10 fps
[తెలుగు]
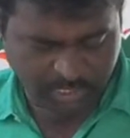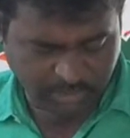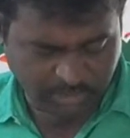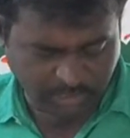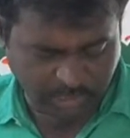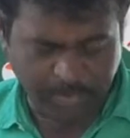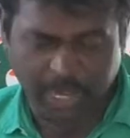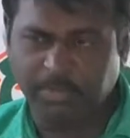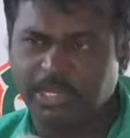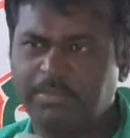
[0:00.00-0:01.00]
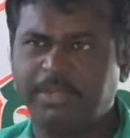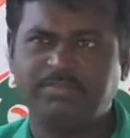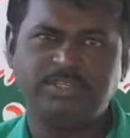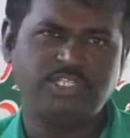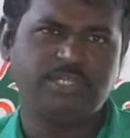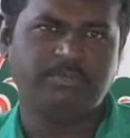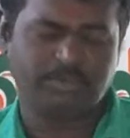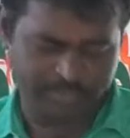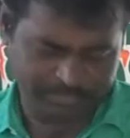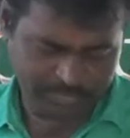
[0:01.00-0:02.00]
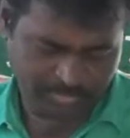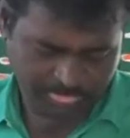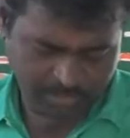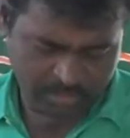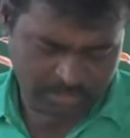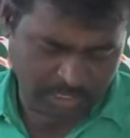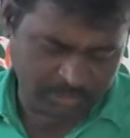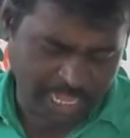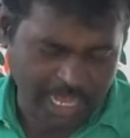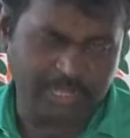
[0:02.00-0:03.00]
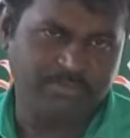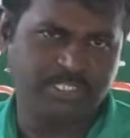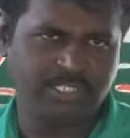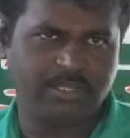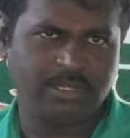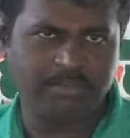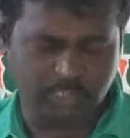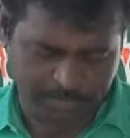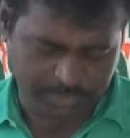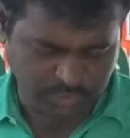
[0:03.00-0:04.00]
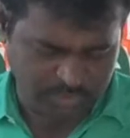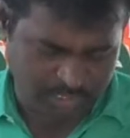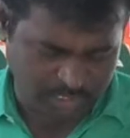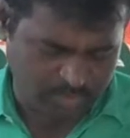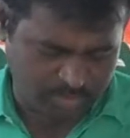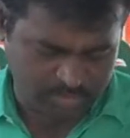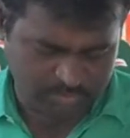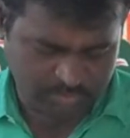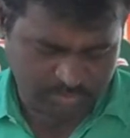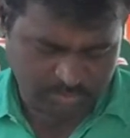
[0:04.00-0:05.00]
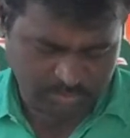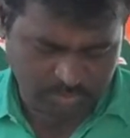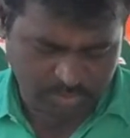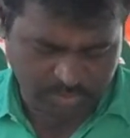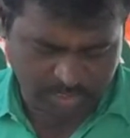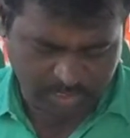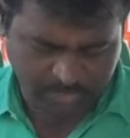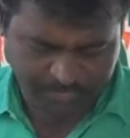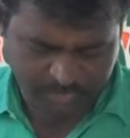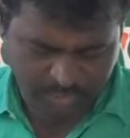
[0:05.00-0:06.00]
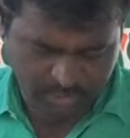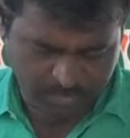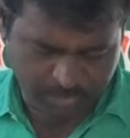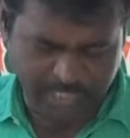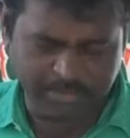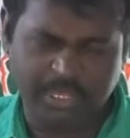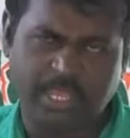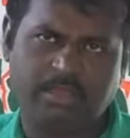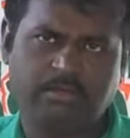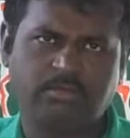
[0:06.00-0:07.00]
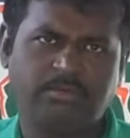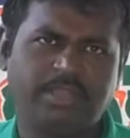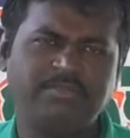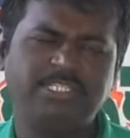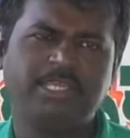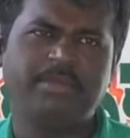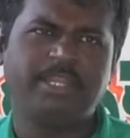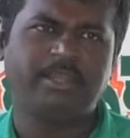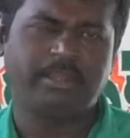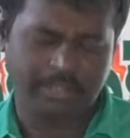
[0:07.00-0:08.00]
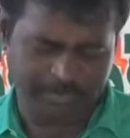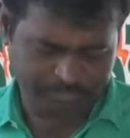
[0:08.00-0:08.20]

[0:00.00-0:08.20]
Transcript: అత్యంత ప్రాముఖ్యమైన విషయము నన్ను తాకిన విషయాన్ని మీతో పంచుకోవాలని కోరు కోరుకుంటున్నాను ముఖ్యంగా ఉన్న విషయం ఏంటంటే